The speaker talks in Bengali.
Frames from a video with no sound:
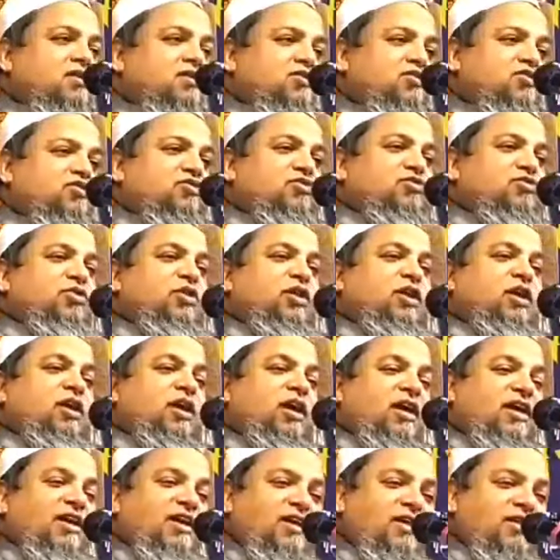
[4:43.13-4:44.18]
তুমি
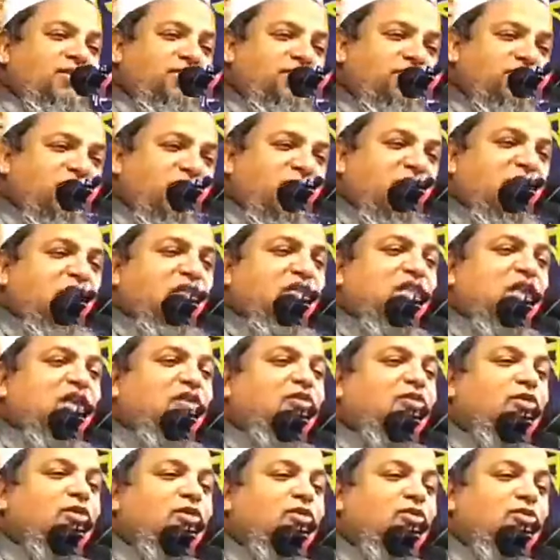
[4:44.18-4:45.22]
এই ফিরিস্তা
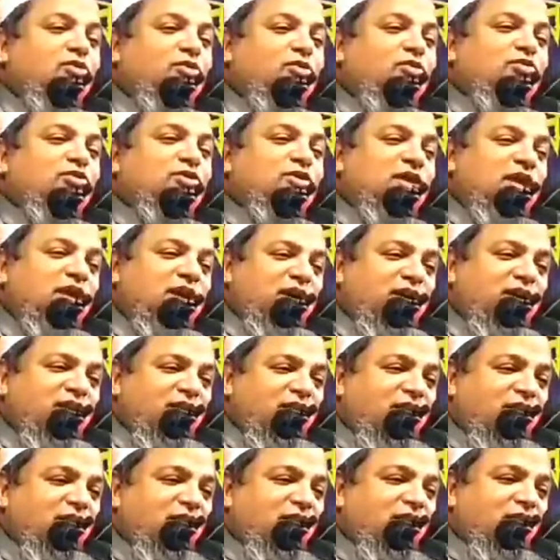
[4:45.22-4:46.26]
করে দৌড়ছে
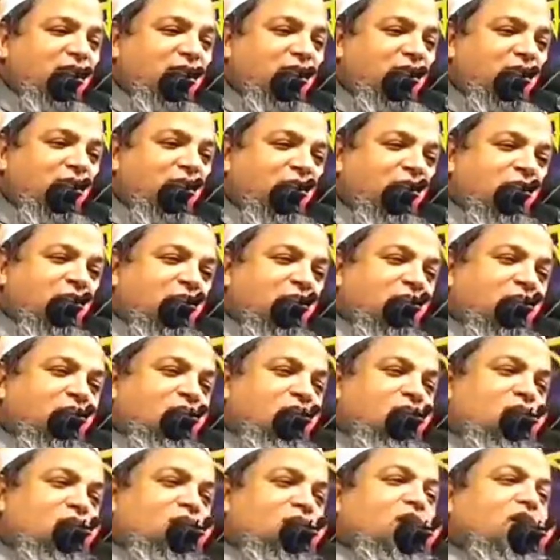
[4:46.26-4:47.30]

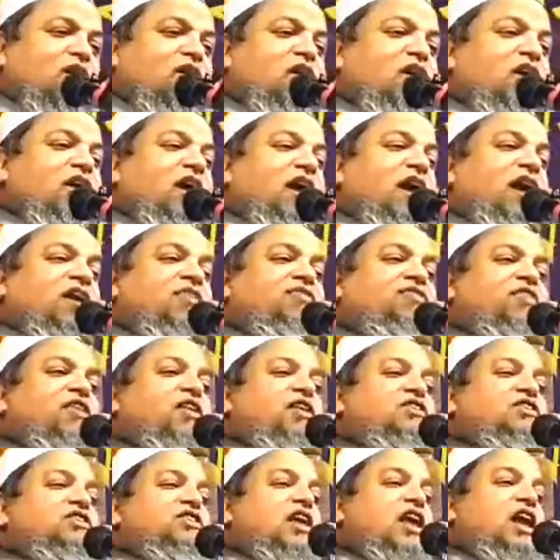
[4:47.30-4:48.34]
ধরে কয় এই
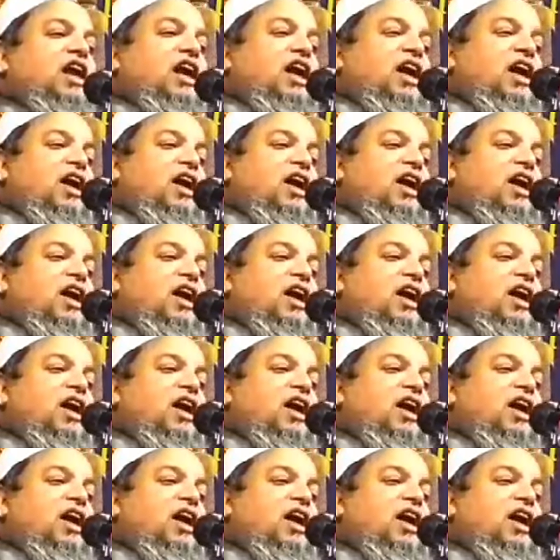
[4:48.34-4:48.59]
ফিরিস্তারা